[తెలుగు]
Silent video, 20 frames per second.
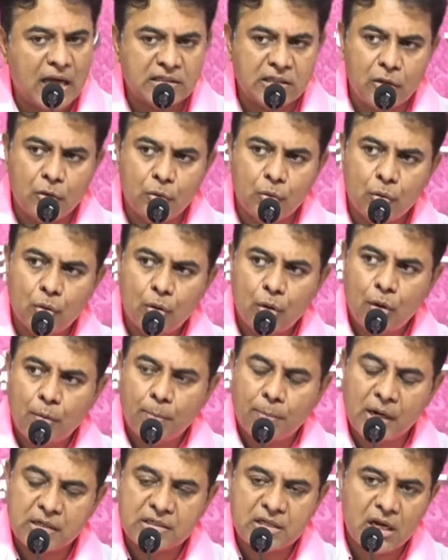అసలు
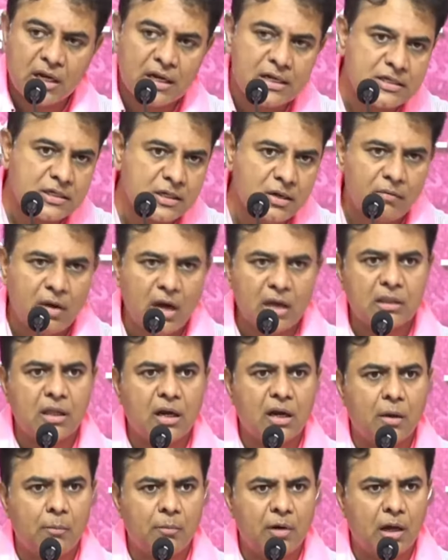ప్రజలకిచ్చిన
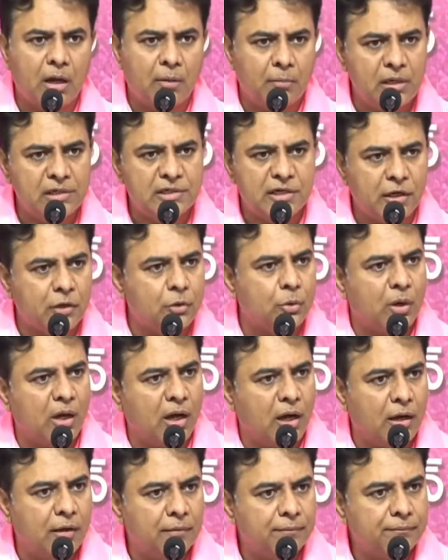వాగ్దానం అమలు
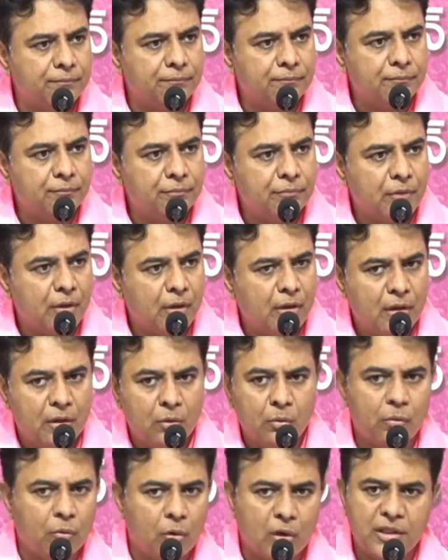చేయకుండా
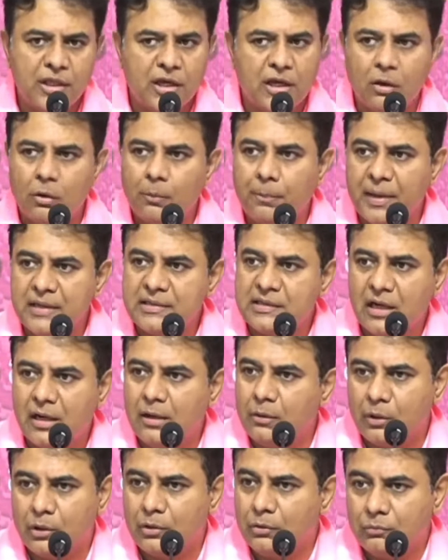నువ్వు ఒక దిక్కేమో
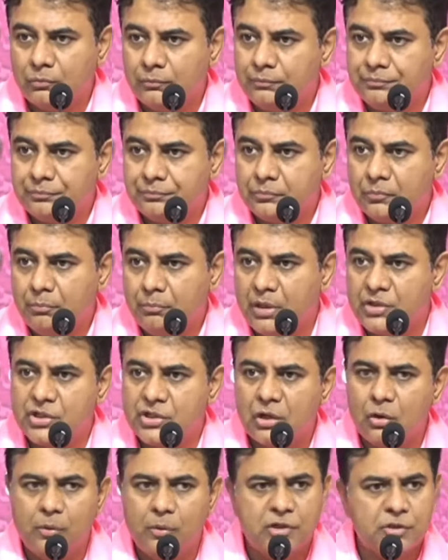పైసలు లేవు అంటావు
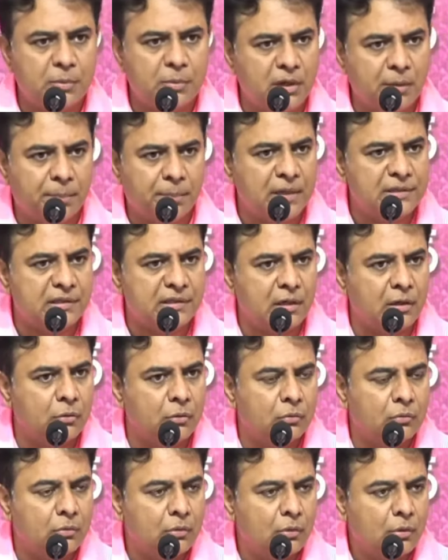పెన్షన్లు పెంచమంటే పైసలు
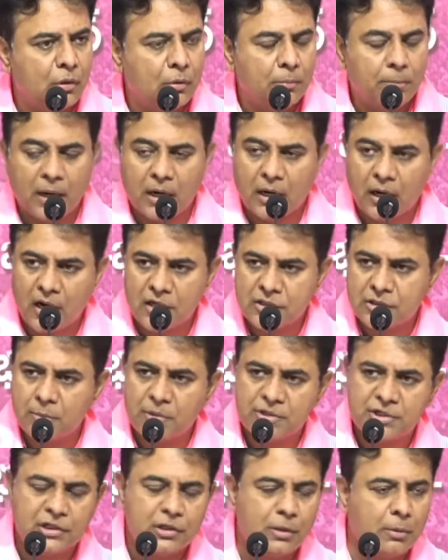లేవు పక్క
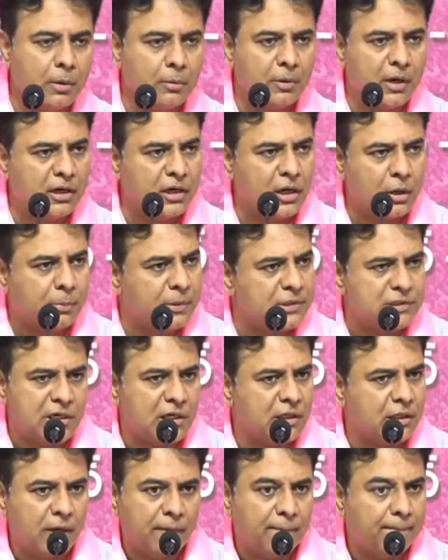రాష్ట్రంలో చంద్రబాబు నాయుడు గారు
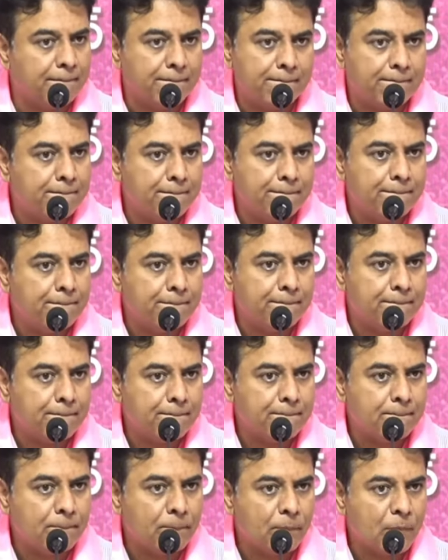పెంచలేదా
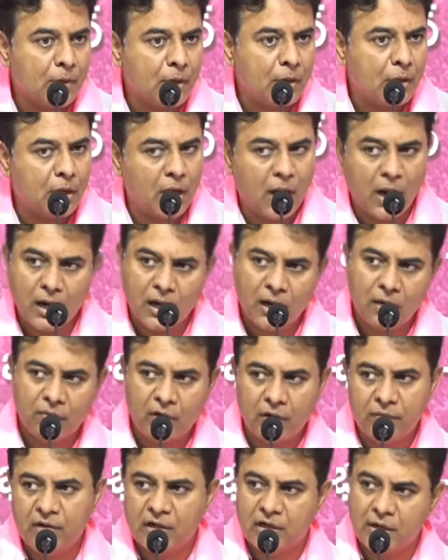రాగానే
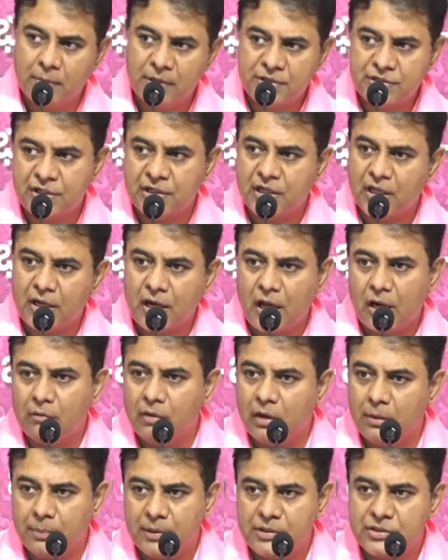వన్ వీక్లో పెంచింది కదా
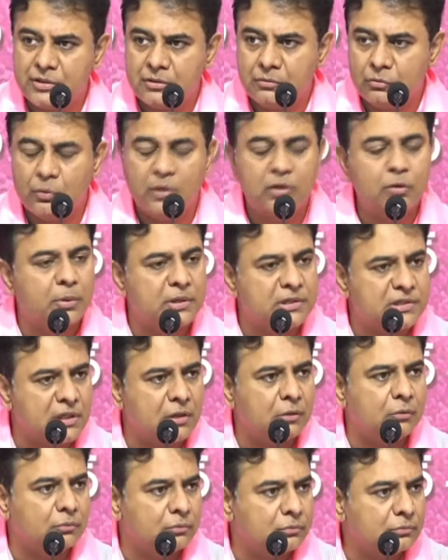నాలుగు వేల పెన్షన్ నువ్వెందుకు
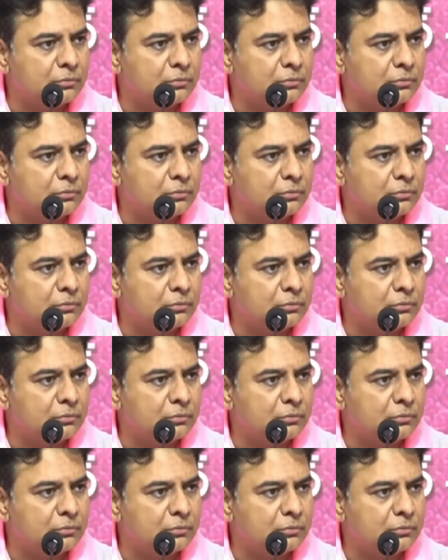పెంచుతలేవు